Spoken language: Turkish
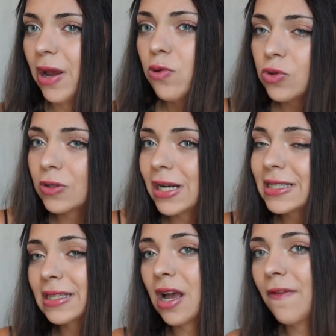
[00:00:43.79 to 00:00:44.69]
Yani 3 liraya
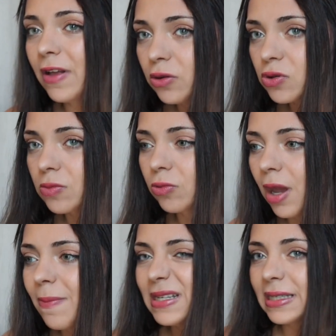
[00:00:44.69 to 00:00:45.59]
siz kahve alıyorsunuz
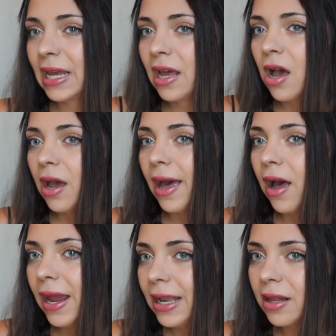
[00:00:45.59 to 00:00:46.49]
buradan. Biz
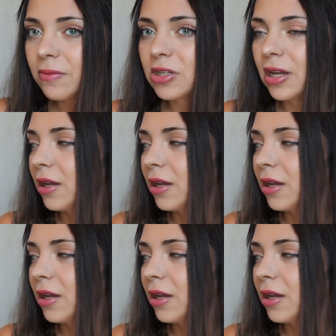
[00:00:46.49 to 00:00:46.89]
50-60